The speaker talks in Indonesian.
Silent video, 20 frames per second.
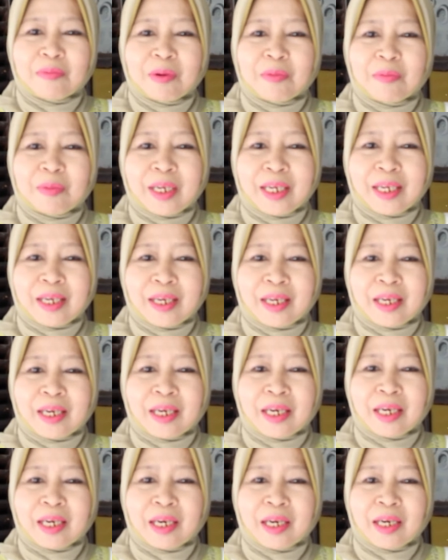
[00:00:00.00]

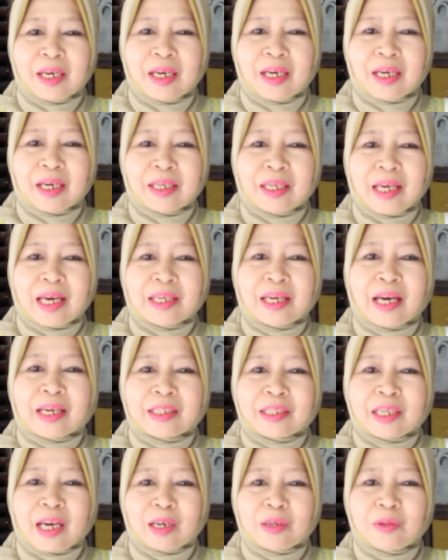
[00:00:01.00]
memiliki
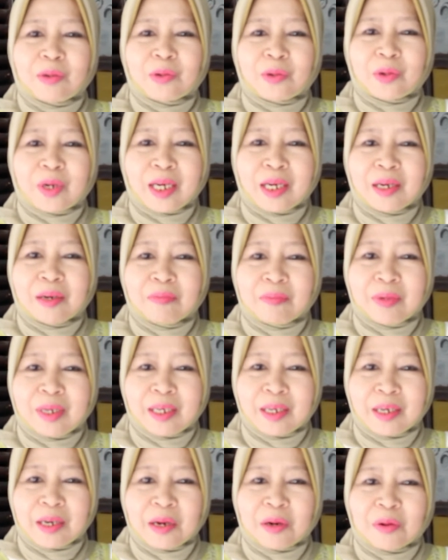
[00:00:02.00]
Yayasan Nurul Ilmi
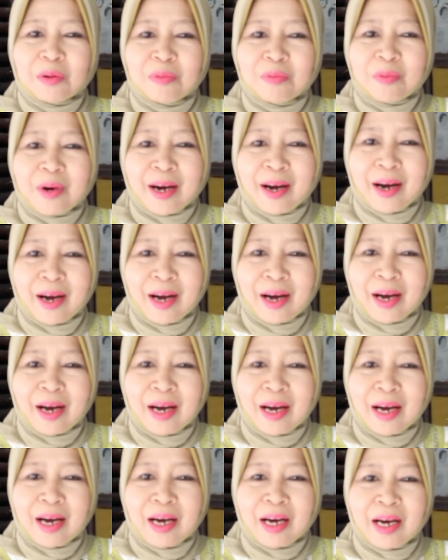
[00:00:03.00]
Lil Umah
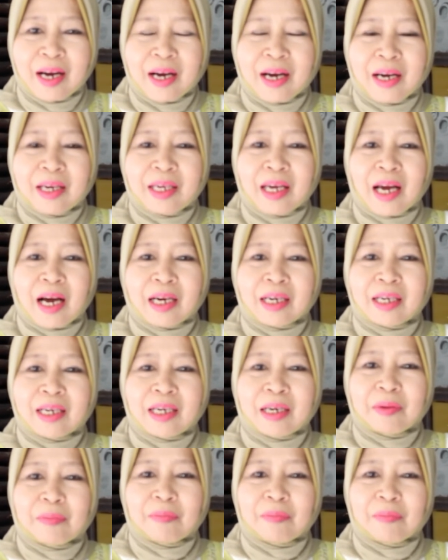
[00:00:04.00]
yang ke,